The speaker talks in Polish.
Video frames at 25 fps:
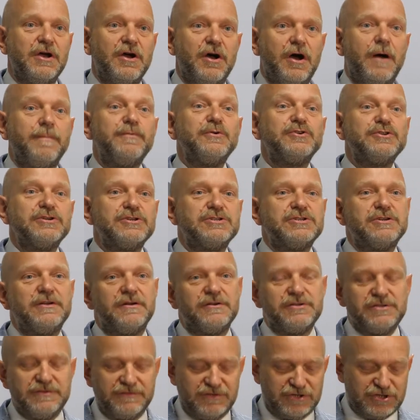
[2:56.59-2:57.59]
Oprócz
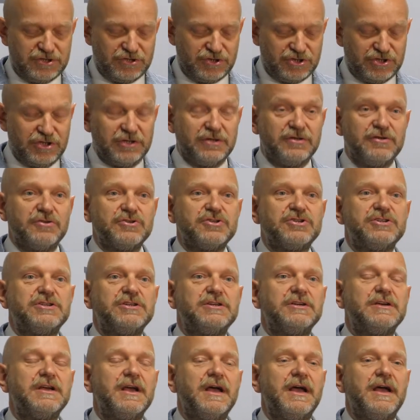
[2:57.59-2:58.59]
oczywiście
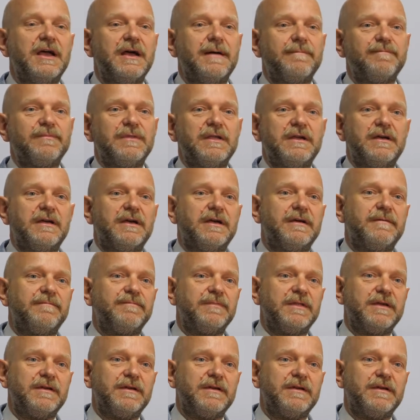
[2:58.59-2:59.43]
oszczędności e,